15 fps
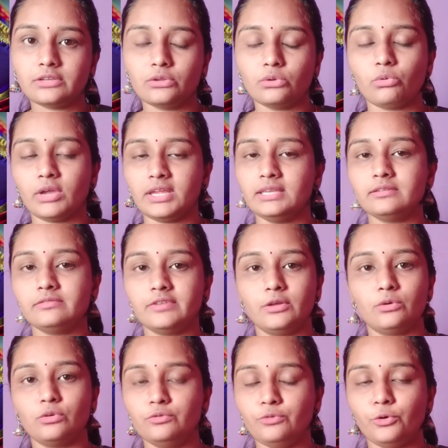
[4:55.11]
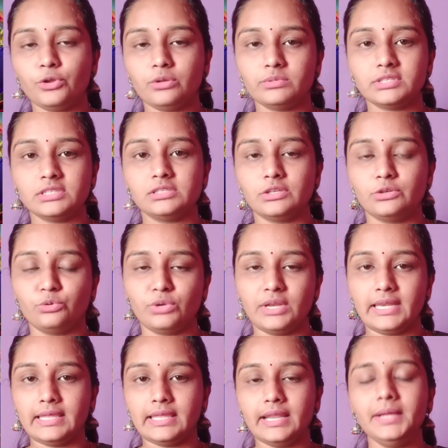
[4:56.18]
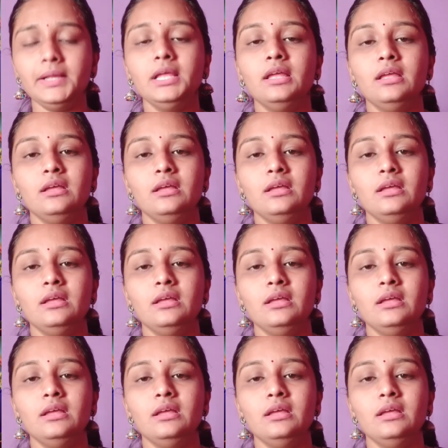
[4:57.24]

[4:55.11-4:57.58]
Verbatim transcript: தெரியும் ஒய்லெட்டோட உங்களுக்கு போட்டோ பார்த்தா தெரியும்னு நினைக்கிறேன்